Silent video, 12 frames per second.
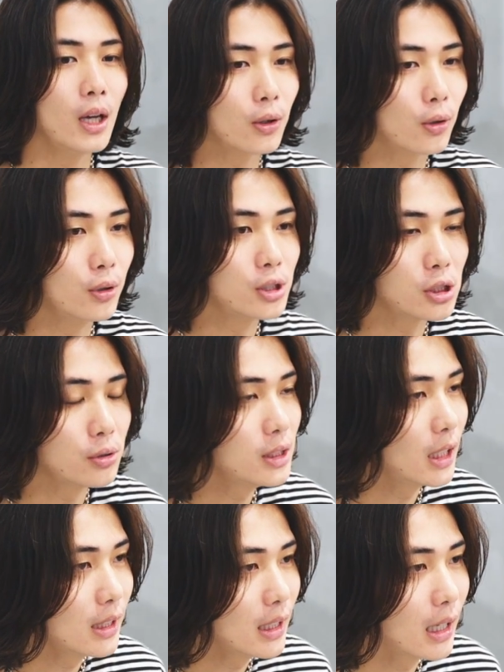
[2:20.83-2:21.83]
こう一緒に
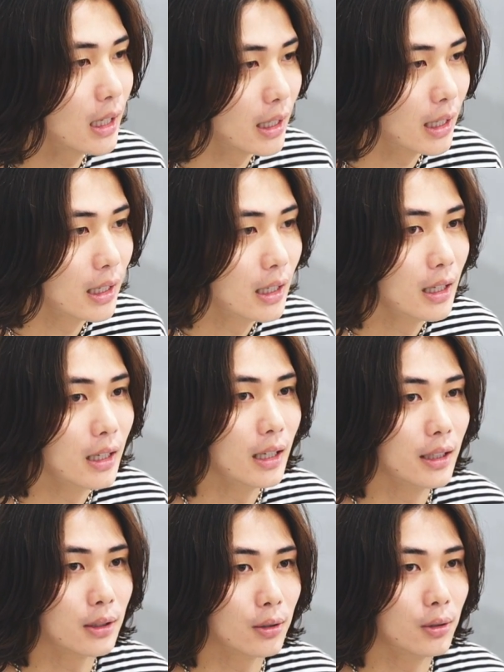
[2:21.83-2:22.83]
やりながら
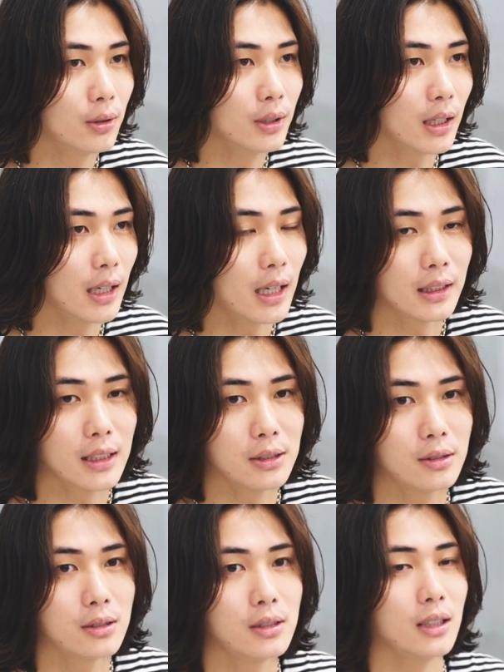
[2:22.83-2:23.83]
えーと、なんか形
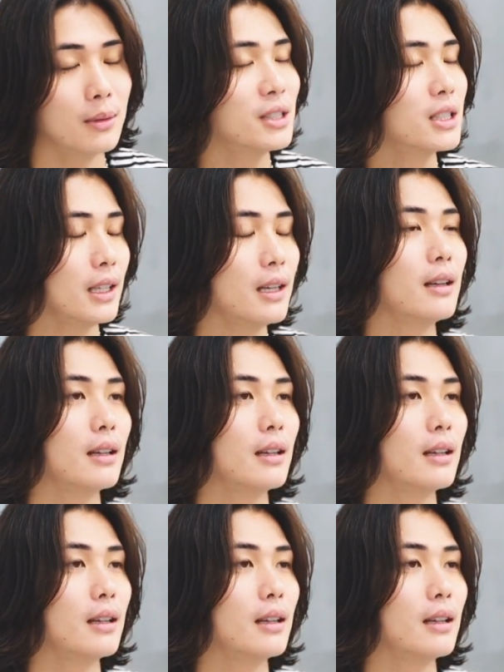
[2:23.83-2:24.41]
を作っていきましたね。